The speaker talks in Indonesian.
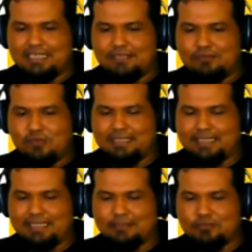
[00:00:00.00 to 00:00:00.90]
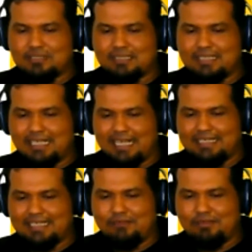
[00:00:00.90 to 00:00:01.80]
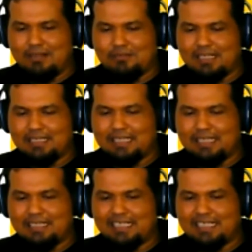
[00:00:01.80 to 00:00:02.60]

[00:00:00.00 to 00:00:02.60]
Y2-nya itu setengah Y2 kuadrat.